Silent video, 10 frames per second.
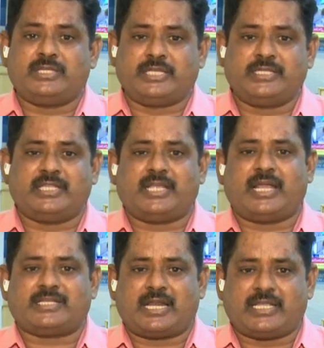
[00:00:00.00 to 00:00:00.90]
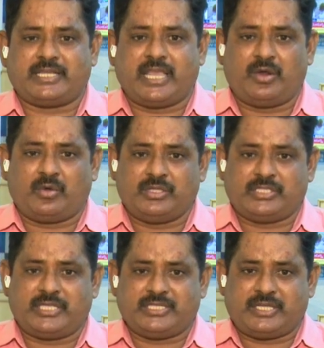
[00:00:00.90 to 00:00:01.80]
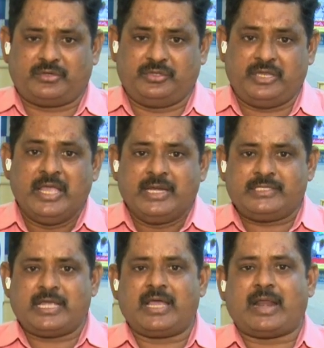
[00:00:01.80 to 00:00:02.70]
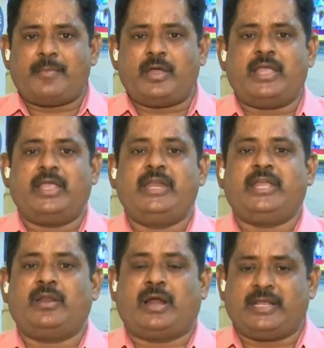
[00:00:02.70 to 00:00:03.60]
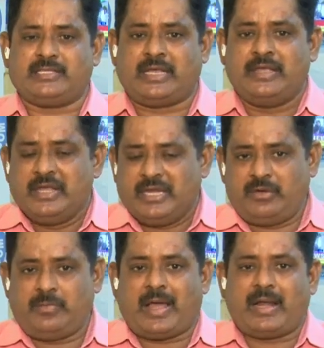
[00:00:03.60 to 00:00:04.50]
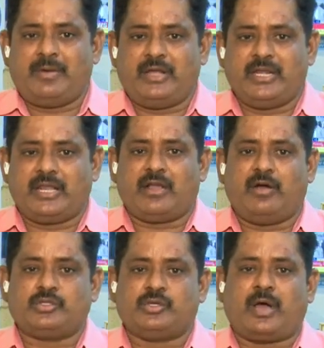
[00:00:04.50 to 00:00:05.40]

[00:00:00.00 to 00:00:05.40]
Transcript: చర్చ అయితే రాష్ట్ర రాజకీయాల్లో కొంత చర్చ జరుగుతుంది నిజంగా రాబోయే ఎన్నికలు అంటే ఇటు పార్లమెంట్ ఎన్నికలు కావచ్చు